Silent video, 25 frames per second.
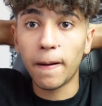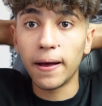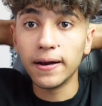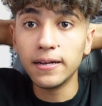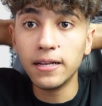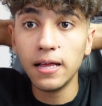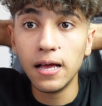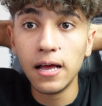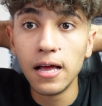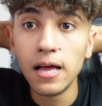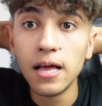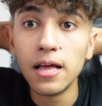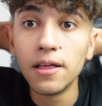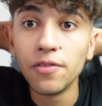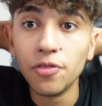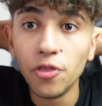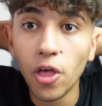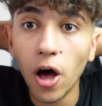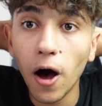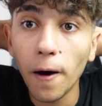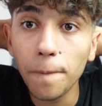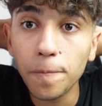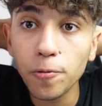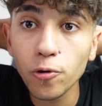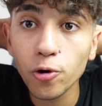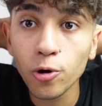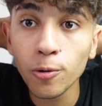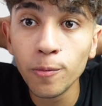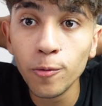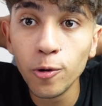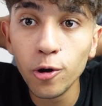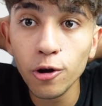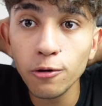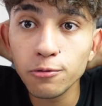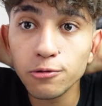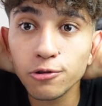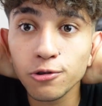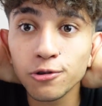ben ne yapıyorum
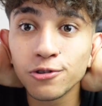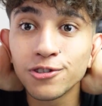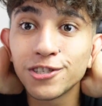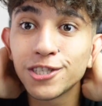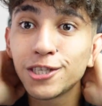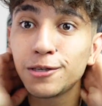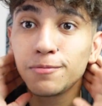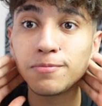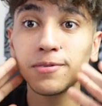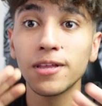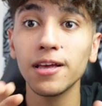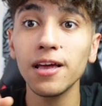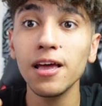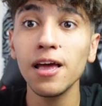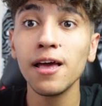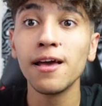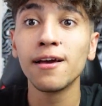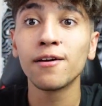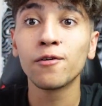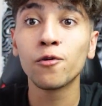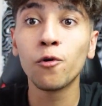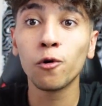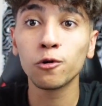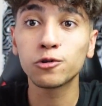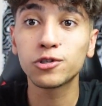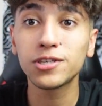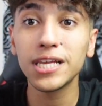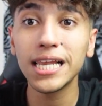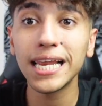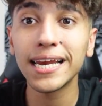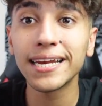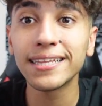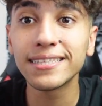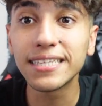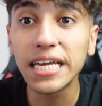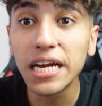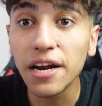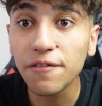biliyor musunuz? Şimdi
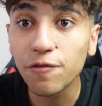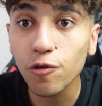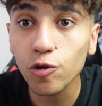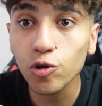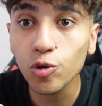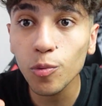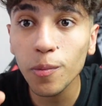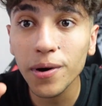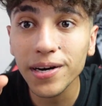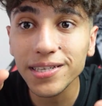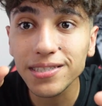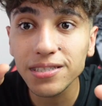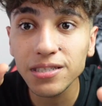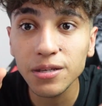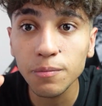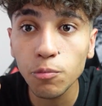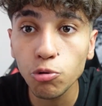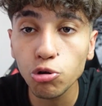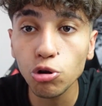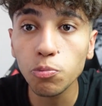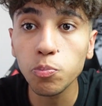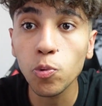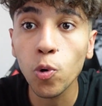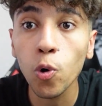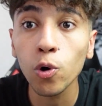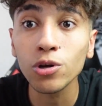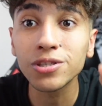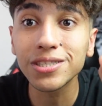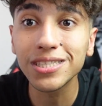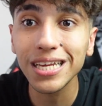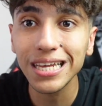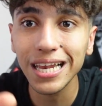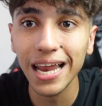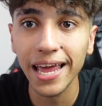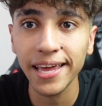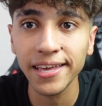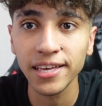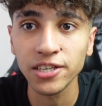Godzilla'nın telefon numarasını bulup
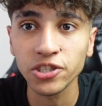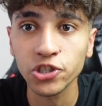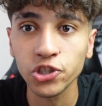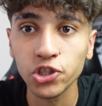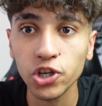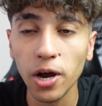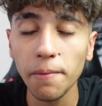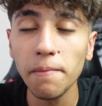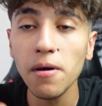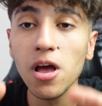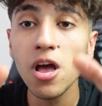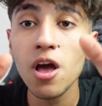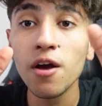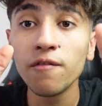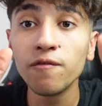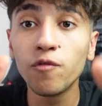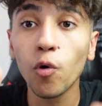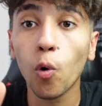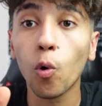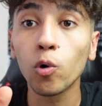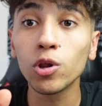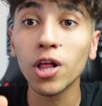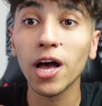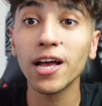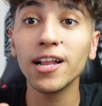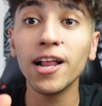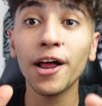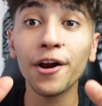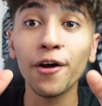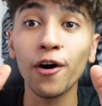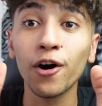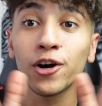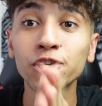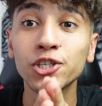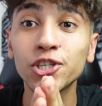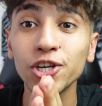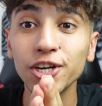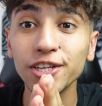Godzilla'ya yazacağım. Ve olaylar
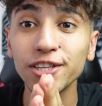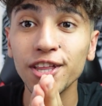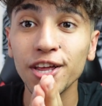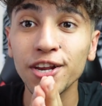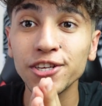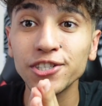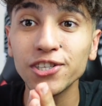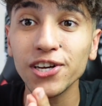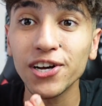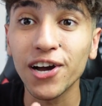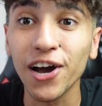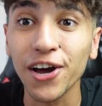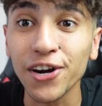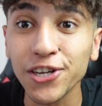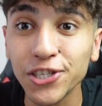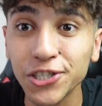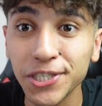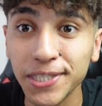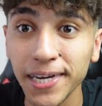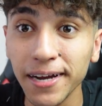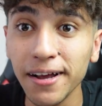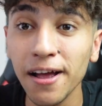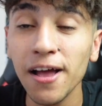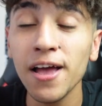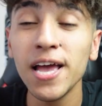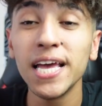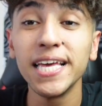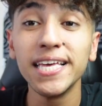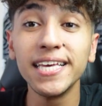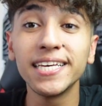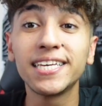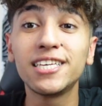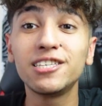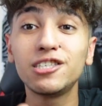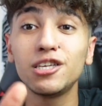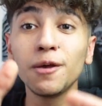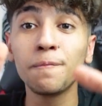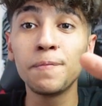aşırı derecede karışacak.
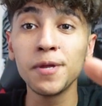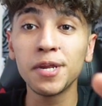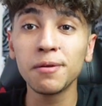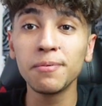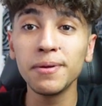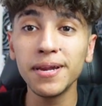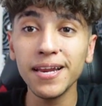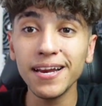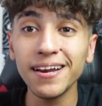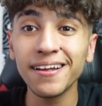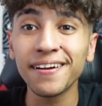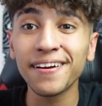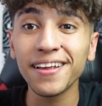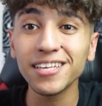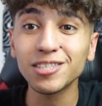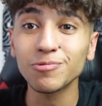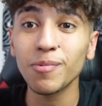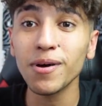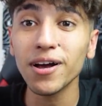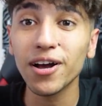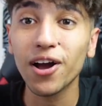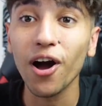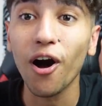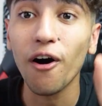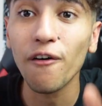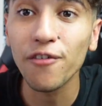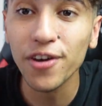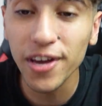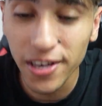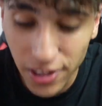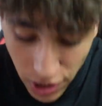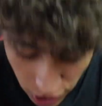İkisi birbiriyle resmen kavga